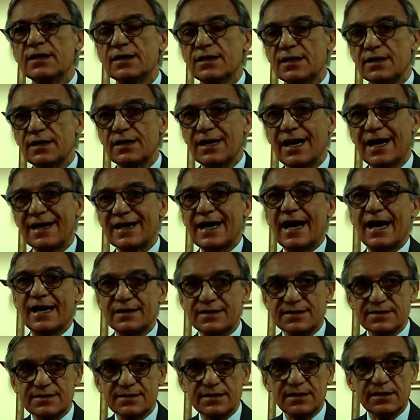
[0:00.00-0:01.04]
eh,
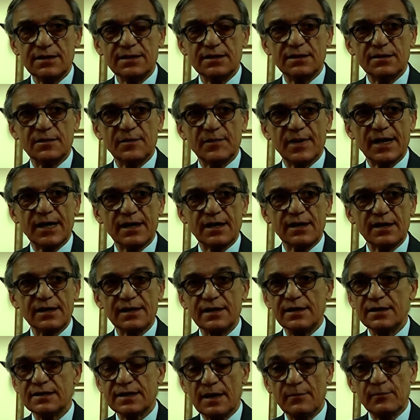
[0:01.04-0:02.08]
analisi eh, per
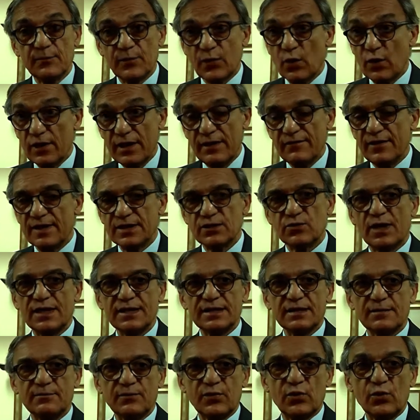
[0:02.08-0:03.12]
gli, tamponi, gli,
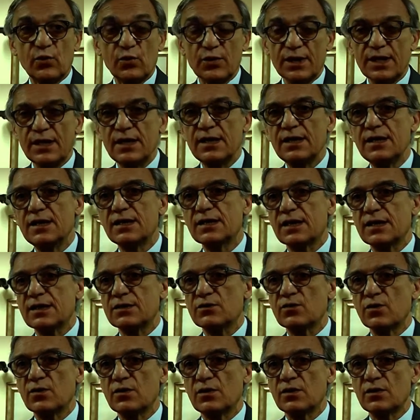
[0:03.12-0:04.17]
eventuali tamponi che
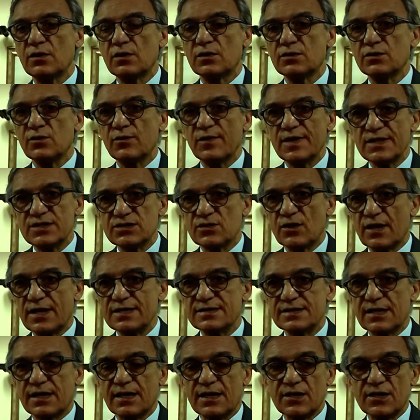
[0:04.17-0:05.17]
do, eh, dovessero essere